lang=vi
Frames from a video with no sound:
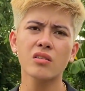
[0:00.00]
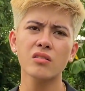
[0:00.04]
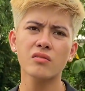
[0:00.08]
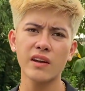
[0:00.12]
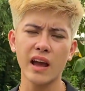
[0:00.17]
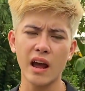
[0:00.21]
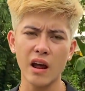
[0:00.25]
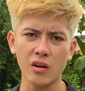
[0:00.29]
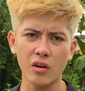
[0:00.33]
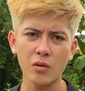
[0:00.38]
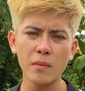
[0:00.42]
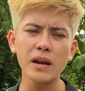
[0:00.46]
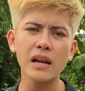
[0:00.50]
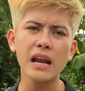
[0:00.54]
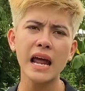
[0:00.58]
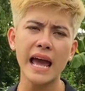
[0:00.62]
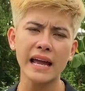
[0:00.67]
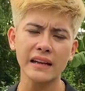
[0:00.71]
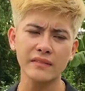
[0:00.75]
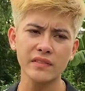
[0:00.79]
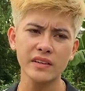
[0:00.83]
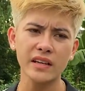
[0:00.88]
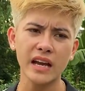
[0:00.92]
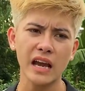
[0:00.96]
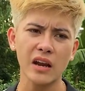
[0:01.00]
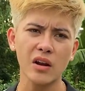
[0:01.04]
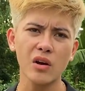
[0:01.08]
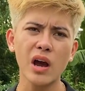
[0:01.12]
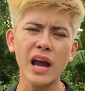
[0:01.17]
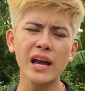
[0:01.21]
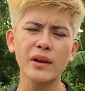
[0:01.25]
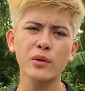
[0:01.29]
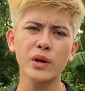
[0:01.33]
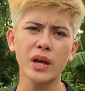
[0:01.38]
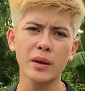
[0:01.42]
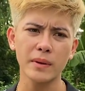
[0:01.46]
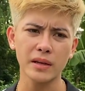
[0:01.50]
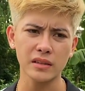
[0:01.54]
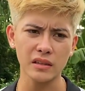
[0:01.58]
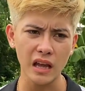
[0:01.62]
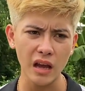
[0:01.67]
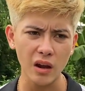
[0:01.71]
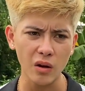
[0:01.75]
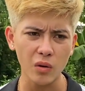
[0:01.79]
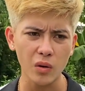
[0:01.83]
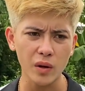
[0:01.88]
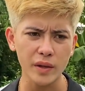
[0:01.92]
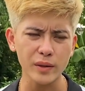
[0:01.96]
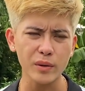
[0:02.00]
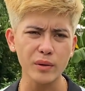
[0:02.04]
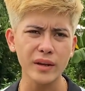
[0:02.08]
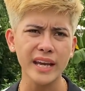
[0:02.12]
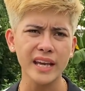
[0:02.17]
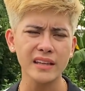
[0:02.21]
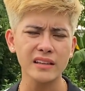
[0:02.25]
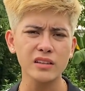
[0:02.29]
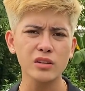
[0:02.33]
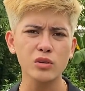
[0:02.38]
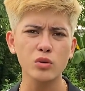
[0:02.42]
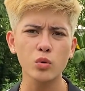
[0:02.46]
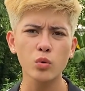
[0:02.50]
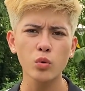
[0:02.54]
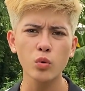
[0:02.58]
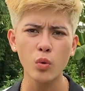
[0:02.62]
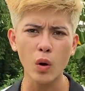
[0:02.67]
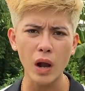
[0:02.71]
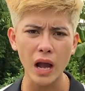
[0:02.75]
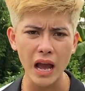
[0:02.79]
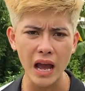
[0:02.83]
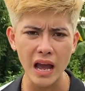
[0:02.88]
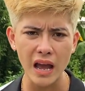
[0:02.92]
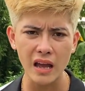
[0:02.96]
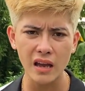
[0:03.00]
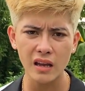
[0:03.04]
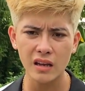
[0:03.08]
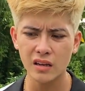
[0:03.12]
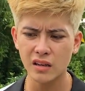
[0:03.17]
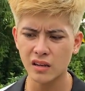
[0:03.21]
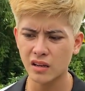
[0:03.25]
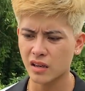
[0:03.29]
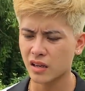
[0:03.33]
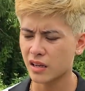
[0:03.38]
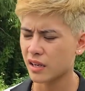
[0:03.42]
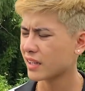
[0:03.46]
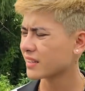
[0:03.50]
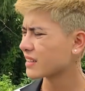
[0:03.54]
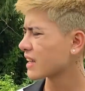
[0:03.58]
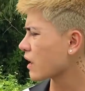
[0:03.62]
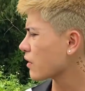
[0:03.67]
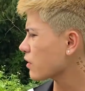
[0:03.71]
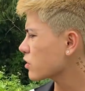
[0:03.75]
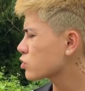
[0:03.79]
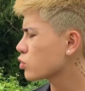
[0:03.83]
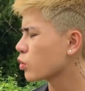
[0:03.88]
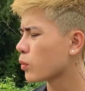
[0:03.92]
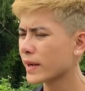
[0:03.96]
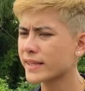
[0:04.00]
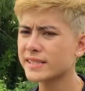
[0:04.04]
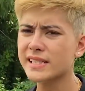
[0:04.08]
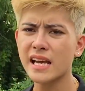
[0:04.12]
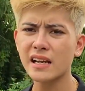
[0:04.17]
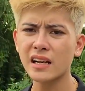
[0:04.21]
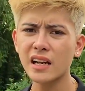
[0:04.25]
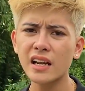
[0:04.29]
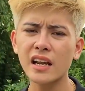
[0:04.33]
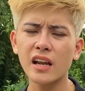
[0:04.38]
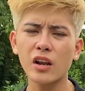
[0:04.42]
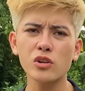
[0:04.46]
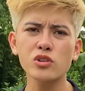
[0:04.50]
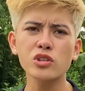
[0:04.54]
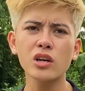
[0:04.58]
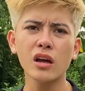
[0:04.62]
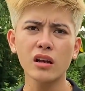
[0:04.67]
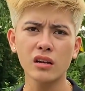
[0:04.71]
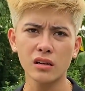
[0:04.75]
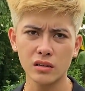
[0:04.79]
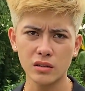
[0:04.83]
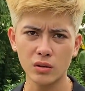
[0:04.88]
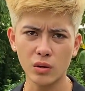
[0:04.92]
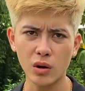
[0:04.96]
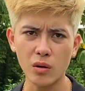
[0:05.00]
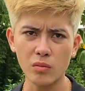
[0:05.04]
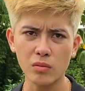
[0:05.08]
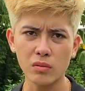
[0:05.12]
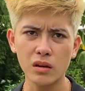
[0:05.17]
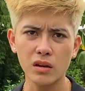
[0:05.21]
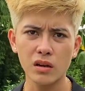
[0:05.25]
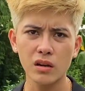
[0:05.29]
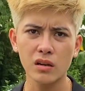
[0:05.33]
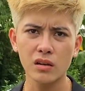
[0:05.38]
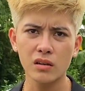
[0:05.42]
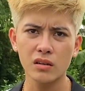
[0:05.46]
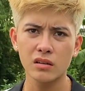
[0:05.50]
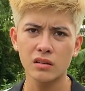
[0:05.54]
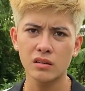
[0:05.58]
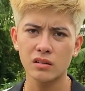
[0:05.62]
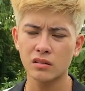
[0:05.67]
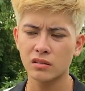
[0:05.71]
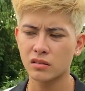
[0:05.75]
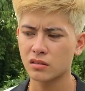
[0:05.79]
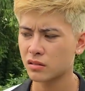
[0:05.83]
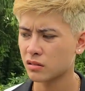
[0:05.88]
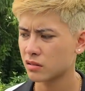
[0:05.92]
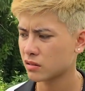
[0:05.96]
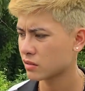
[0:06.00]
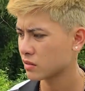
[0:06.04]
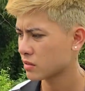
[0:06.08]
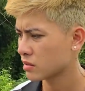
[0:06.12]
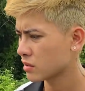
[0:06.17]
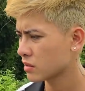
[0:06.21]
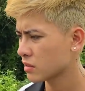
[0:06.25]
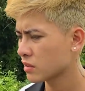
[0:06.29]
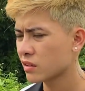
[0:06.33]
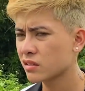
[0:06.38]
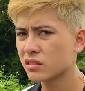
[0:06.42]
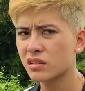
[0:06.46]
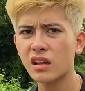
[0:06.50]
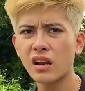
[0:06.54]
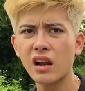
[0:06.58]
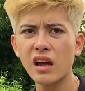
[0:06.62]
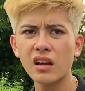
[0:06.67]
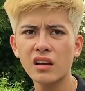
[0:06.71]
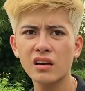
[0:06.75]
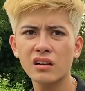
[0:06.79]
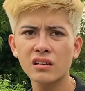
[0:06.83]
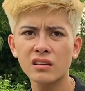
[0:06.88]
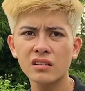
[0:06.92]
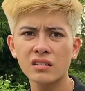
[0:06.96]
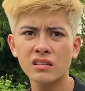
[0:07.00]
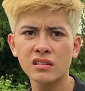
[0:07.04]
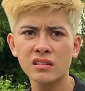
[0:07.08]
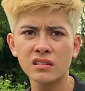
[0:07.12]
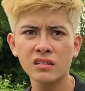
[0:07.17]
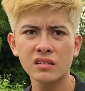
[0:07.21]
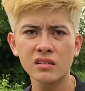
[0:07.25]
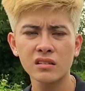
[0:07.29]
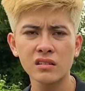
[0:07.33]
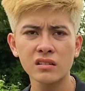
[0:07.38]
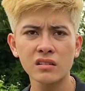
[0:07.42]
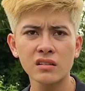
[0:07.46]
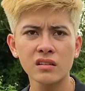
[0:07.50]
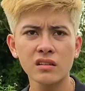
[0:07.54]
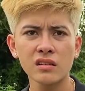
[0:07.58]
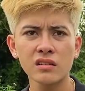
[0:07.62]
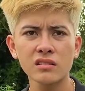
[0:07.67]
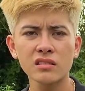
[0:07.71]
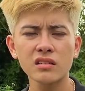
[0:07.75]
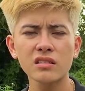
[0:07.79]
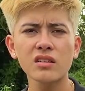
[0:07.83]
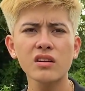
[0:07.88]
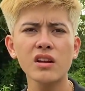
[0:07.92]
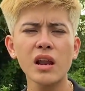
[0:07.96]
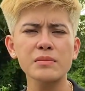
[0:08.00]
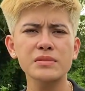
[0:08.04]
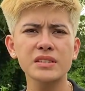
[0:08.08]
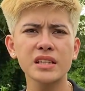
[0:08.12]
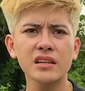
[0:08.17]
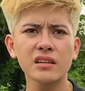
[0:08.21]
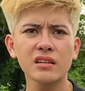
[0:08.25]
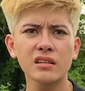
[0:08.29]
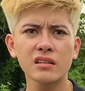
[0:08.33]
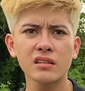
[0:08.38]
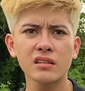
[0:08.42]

vào nó bắt lạt với cả nó hành mẹ mẹ tao thì tao nghe thấy tao cú quá thì tao phải rủ mày sang đây để nói chuyện hiểu không nó còn làm nhiều hơn thế nữa nó à. còn cả thư nữa cơ thư nó làm gì